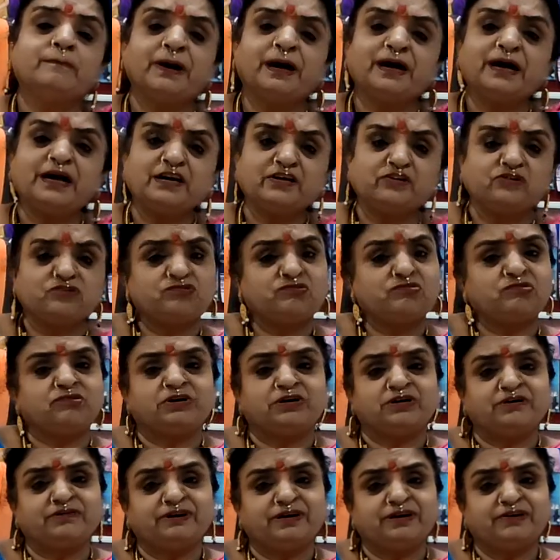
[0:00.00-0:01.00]
పక్కన
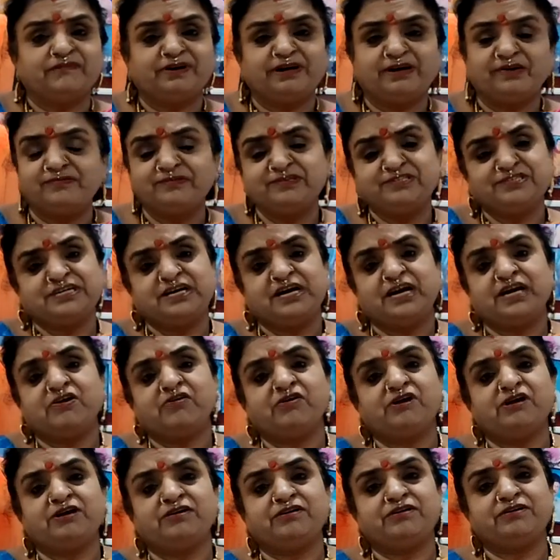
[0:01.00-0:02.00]
చూస్తున్నటువంటి వారి విషయాల్లో